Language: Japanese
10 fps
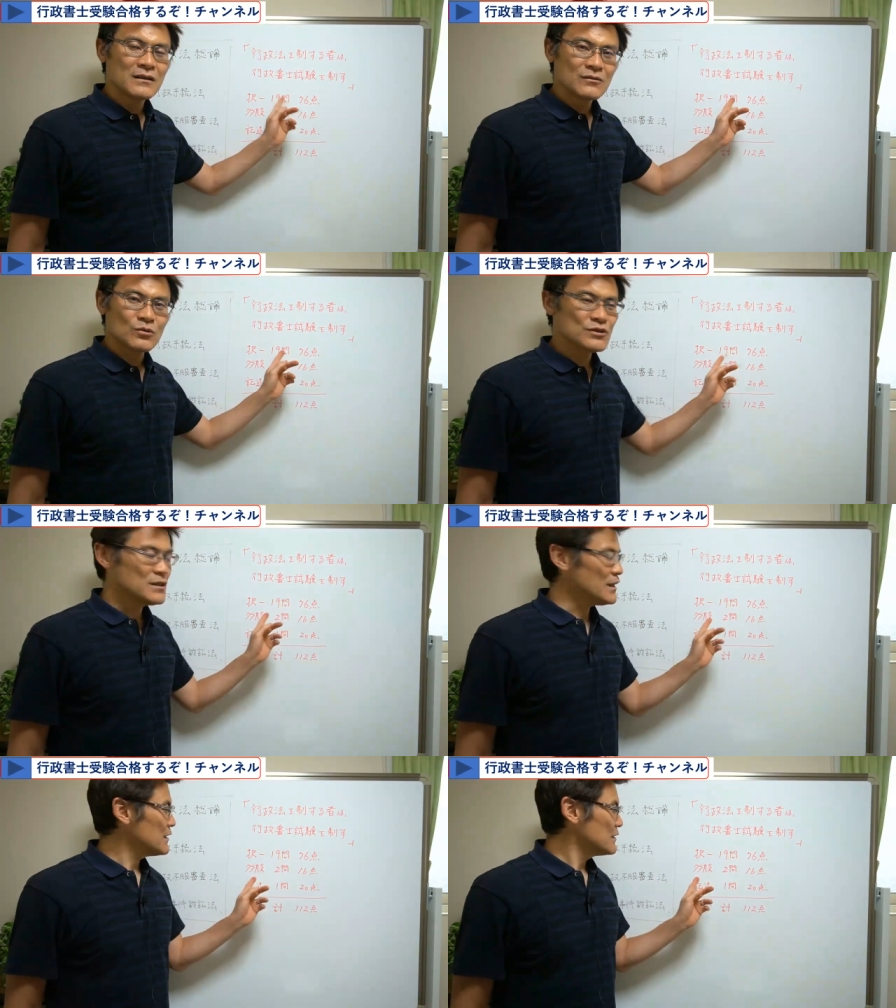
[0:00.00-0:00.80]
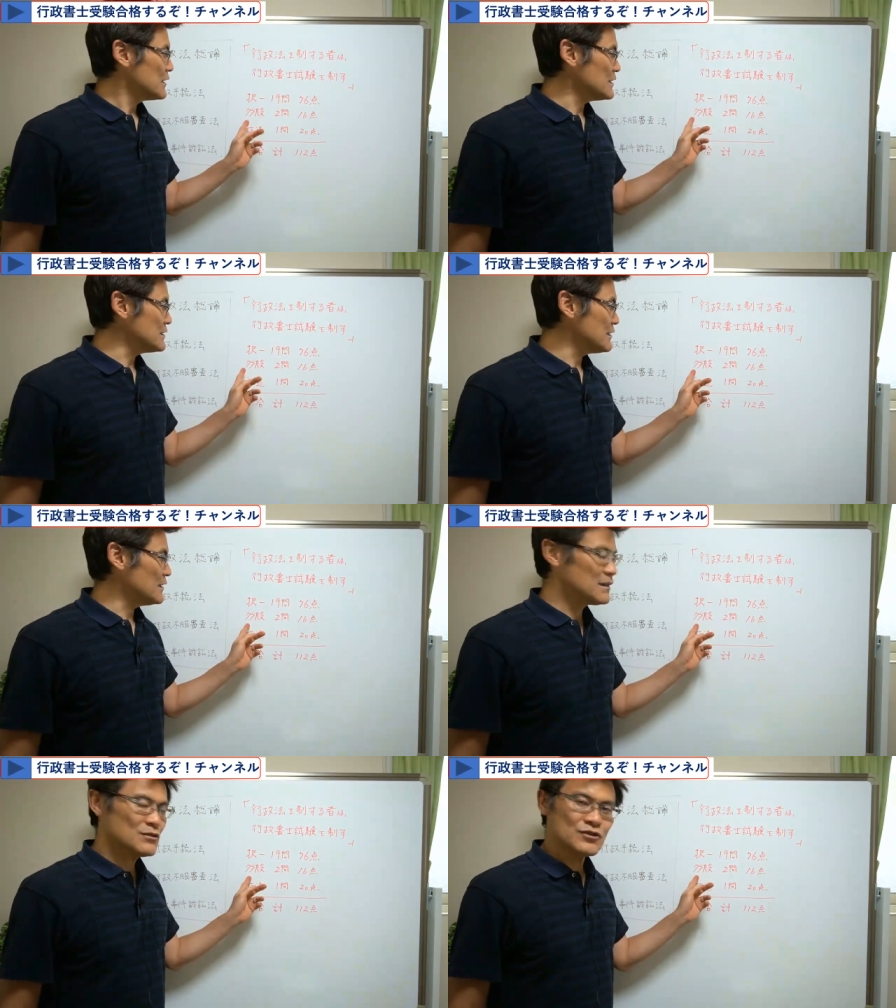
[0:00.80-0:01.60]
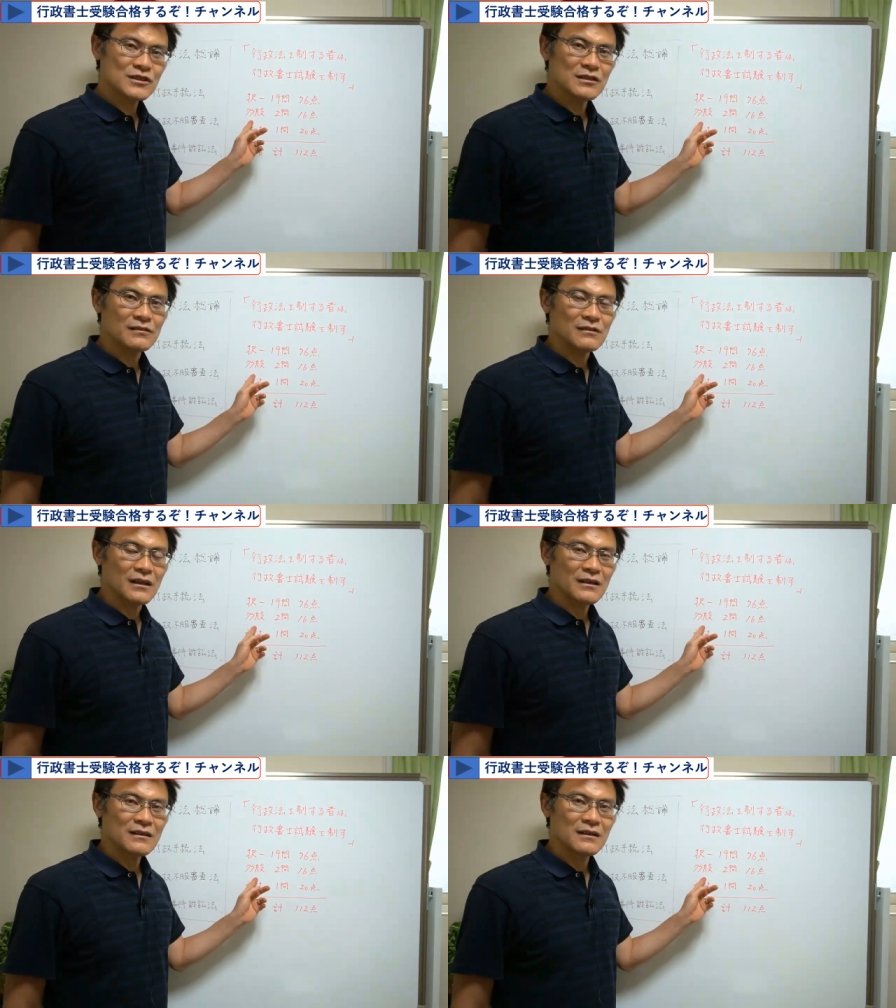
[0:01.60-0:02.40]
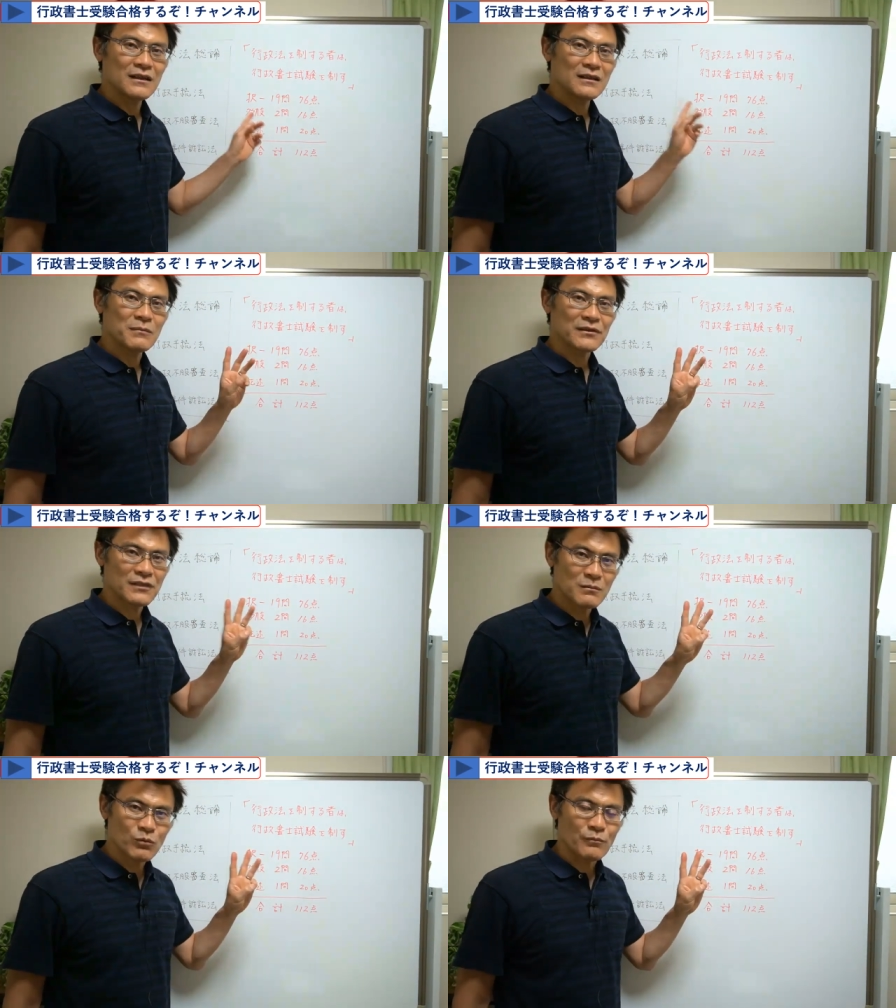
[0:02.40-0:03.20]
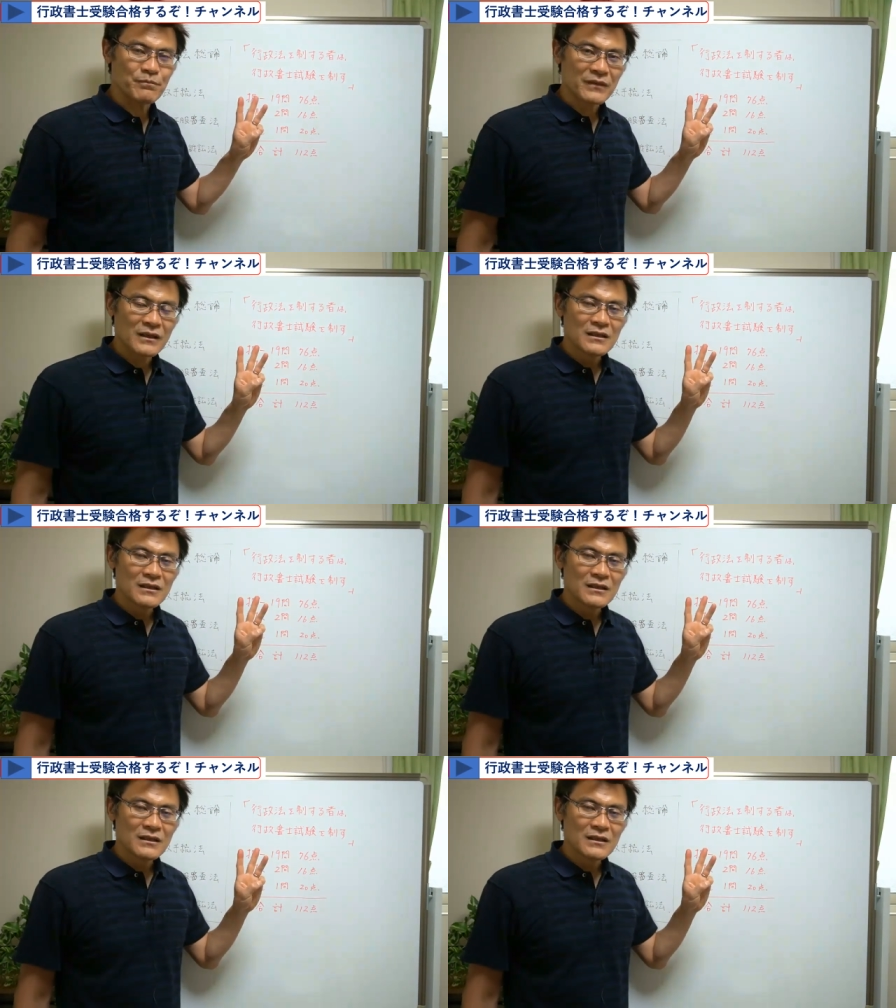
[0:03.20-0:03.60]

そして多子選択式ですね、例年ま3問